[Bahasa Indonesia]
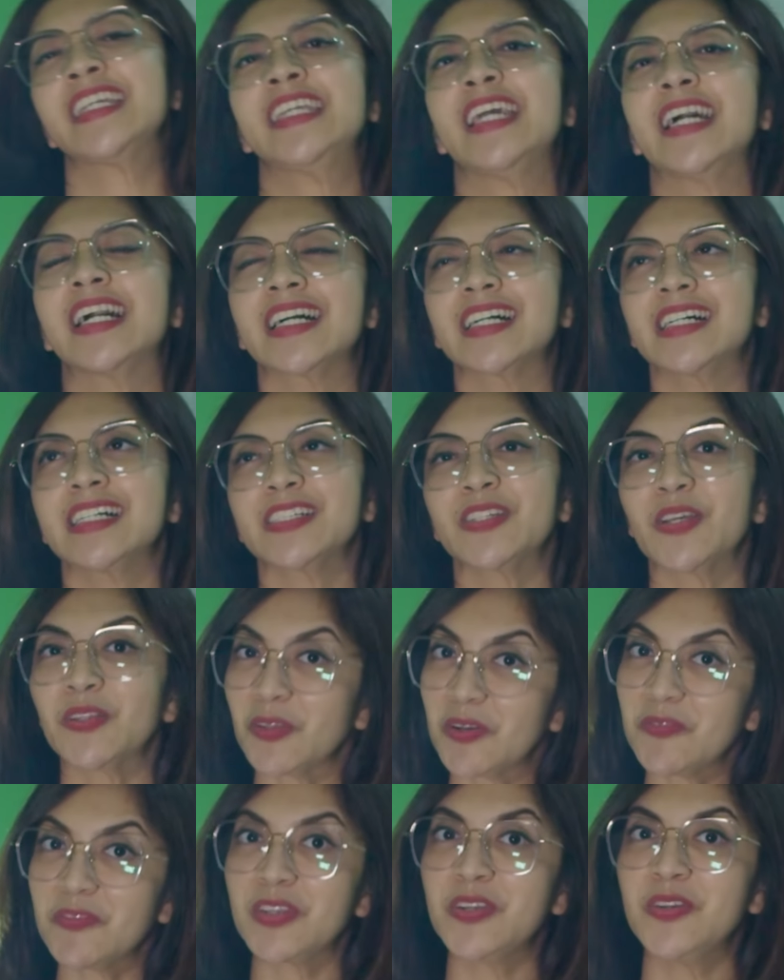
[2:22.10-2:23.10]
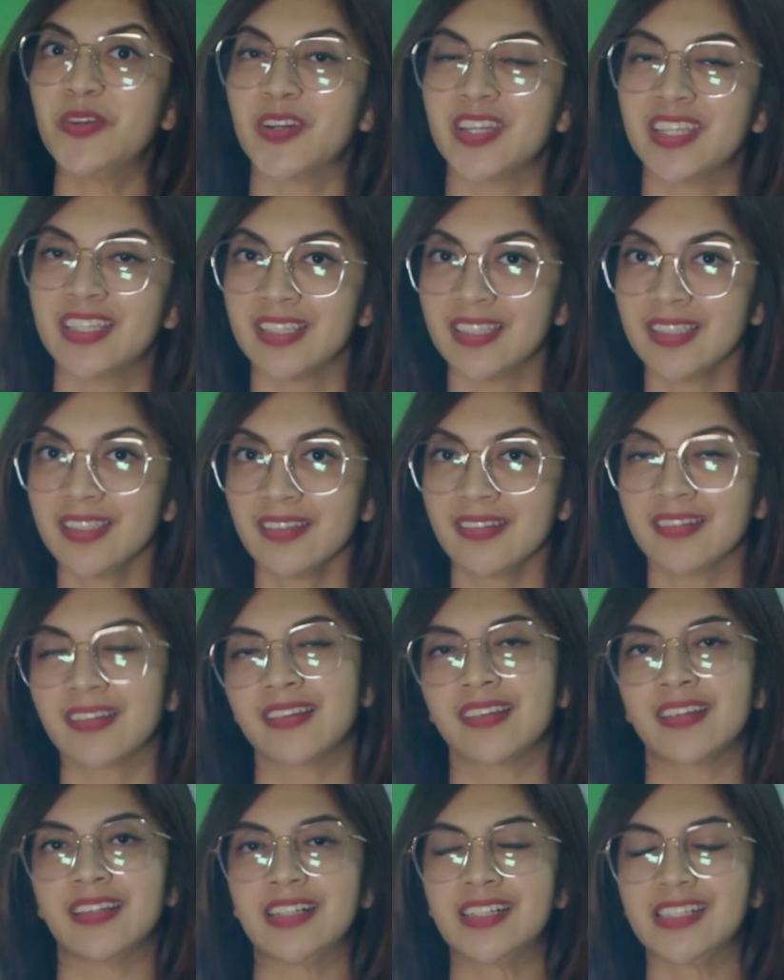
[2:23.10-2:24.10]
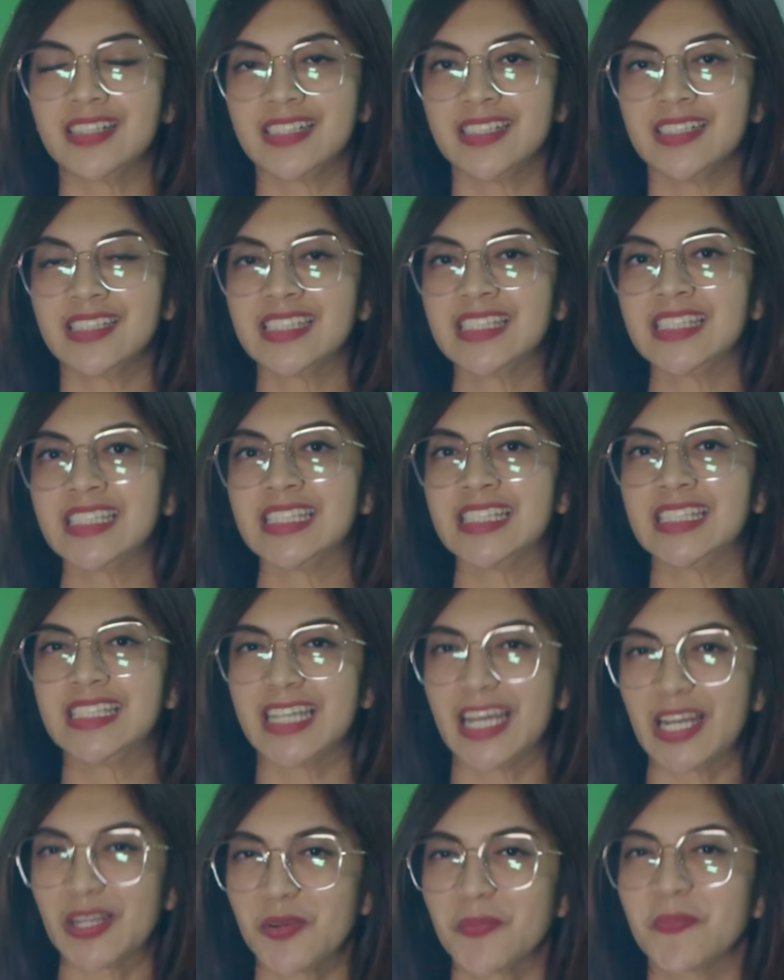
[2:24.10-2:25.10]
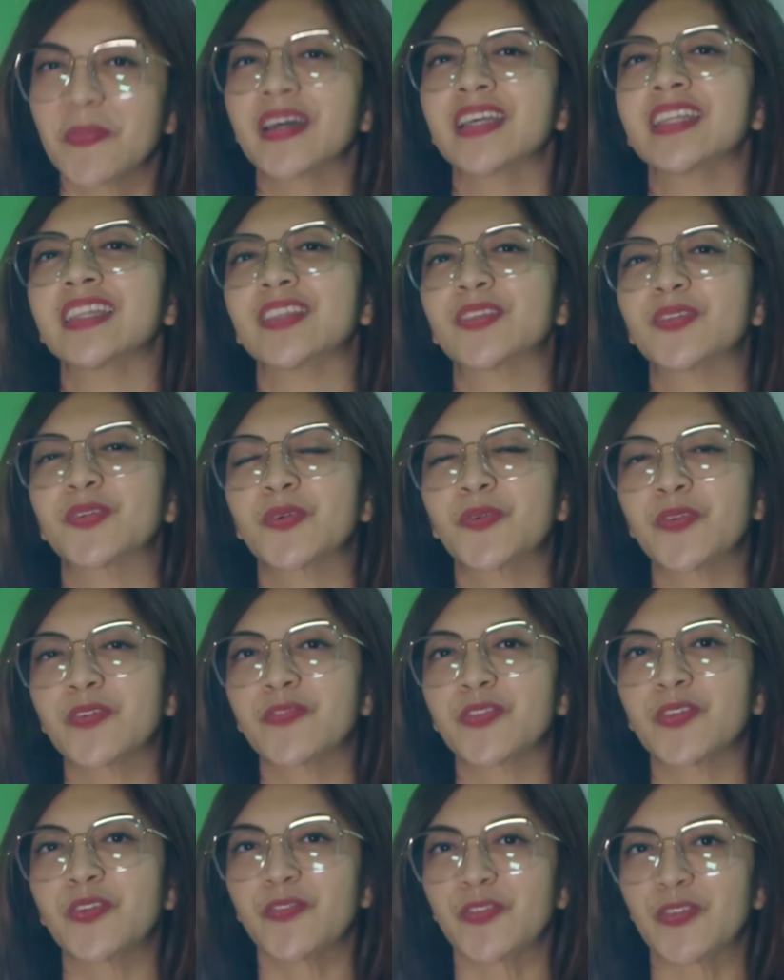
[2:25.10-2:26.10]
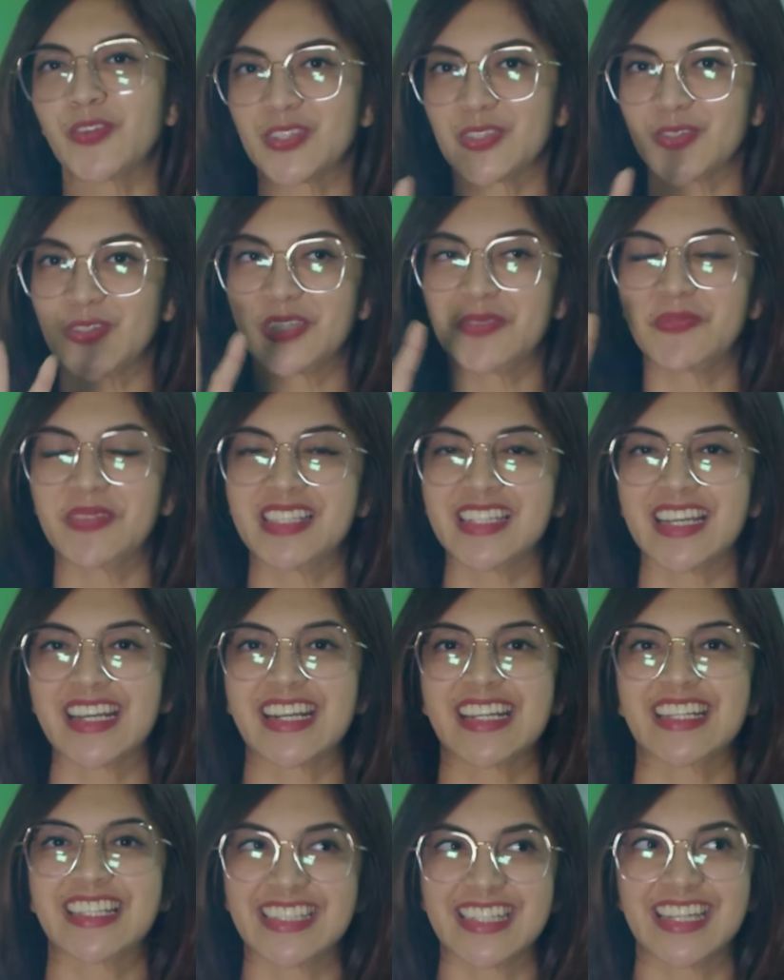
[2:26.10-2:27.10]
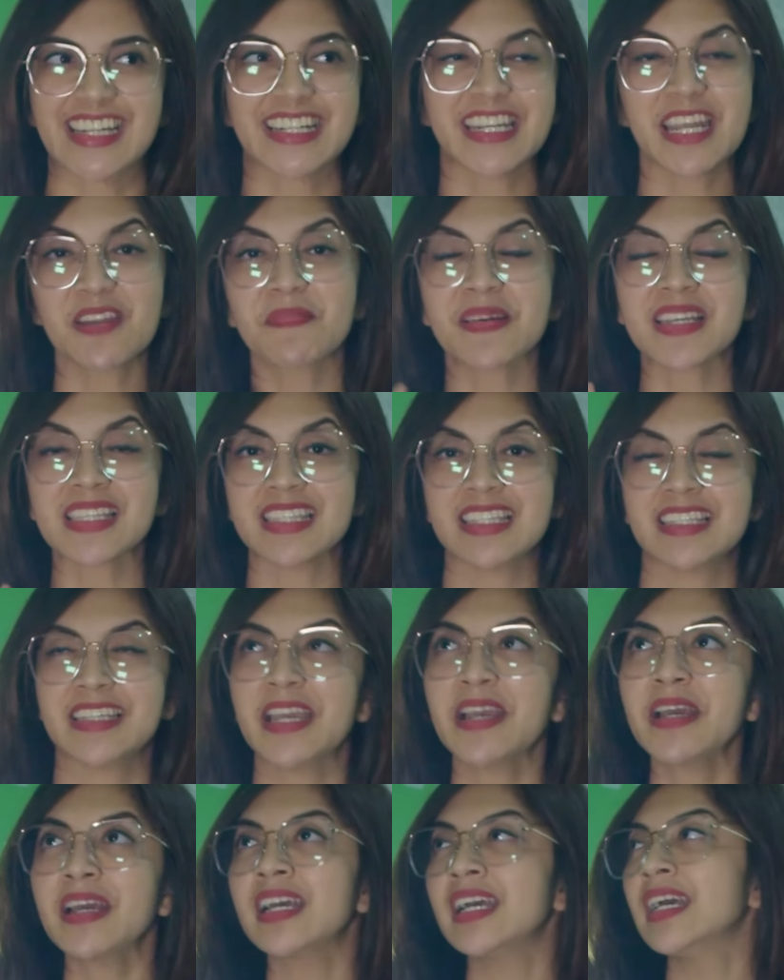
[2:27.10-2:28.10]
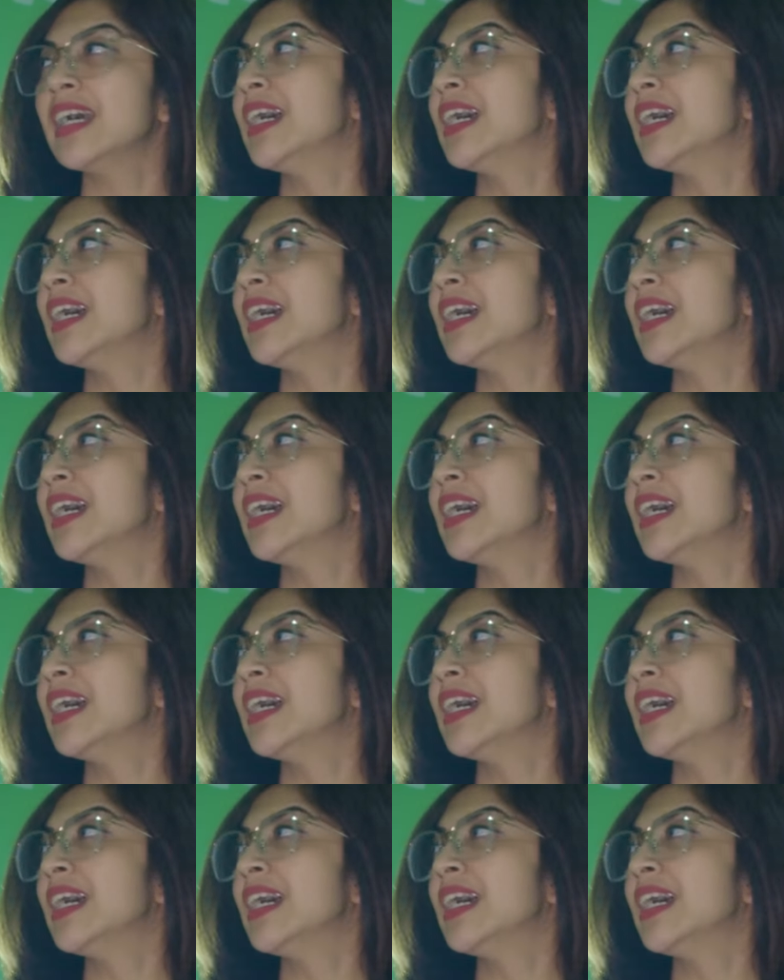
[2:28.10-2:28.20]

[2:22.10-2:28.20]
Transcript: yang nonton video ini uh, jangan lupa tungguin video-video selanjutnya Bincang Ranjang. Dan pastinya